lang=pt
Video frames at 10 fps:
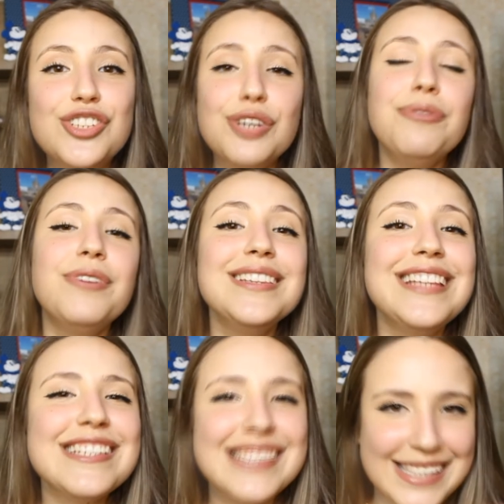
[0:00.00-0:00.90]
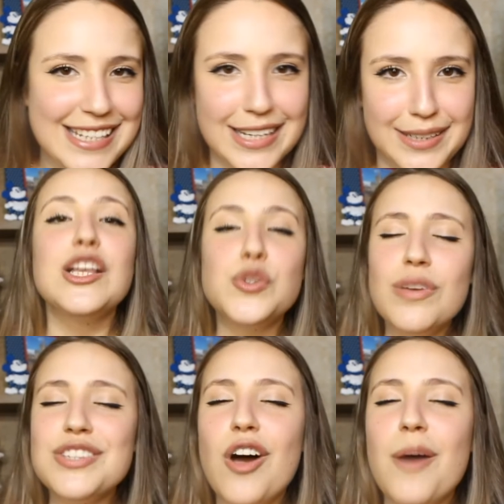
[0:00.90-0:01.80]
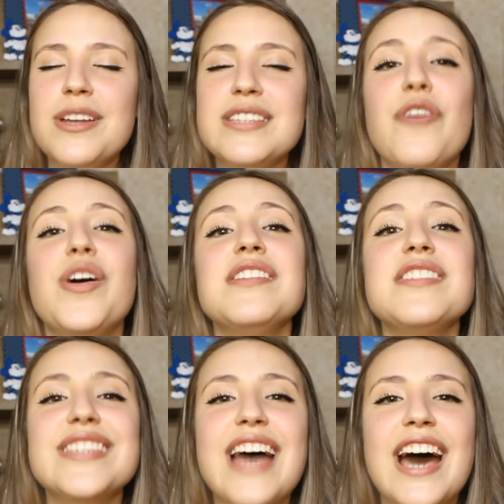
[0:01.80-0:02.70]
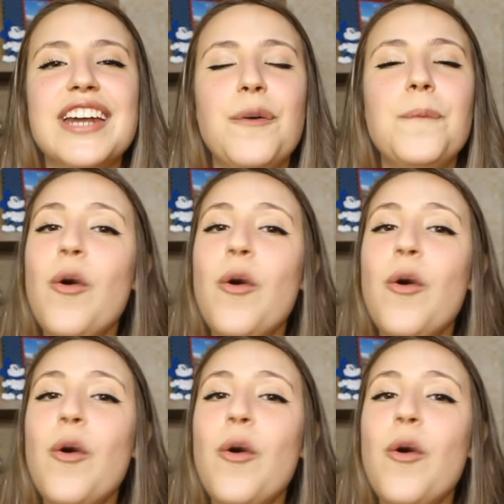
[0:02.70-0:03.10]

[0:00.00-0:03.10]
de fantasia. Suas obras alcançaram